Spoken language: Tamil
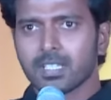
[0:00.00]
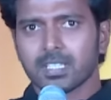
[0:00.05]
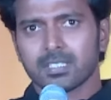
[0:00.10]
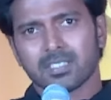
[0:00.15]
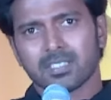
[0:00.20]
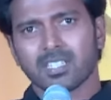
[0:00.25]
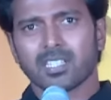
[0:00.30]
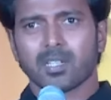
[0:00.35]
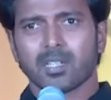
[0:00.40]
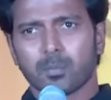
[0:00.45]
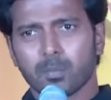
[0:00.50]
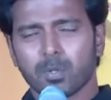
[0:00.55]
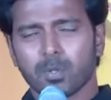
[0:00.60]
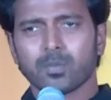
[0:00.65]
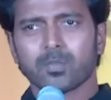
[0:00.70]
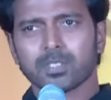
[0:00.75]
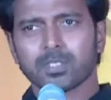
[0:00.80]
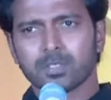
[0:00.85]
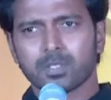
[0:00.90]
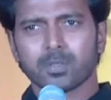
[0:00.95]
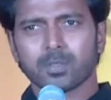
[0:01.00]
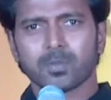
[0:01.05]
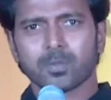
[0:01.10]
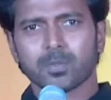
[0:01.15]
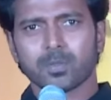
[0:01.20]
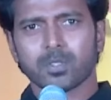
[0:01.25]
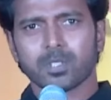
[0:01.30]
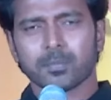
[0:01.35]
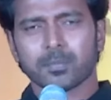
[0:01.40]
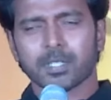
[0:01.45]
சரி நம்மளும்
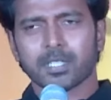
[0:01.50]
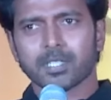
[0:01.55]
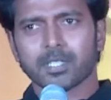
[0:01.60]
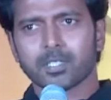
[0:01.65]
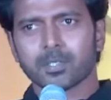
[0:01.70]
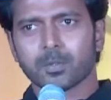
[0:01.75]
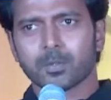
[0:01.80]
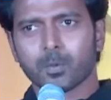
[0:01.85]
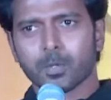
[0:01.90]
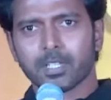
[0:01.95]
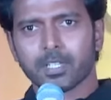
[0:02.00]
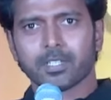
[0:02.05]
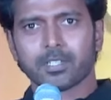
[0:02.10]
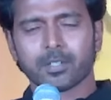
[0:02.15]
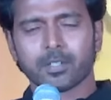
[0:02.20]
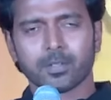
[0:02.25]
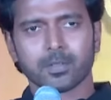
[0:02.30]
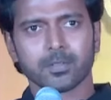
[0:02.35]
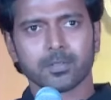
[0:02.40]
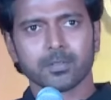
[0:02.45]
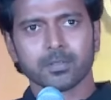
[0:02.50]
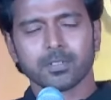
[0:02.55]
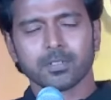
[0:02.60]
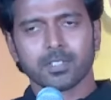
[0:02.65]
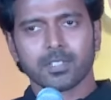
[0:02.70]
வந்துடுவோம் அப்படின்ட்டு ஓடிக்கிட்டு இருக்கோம்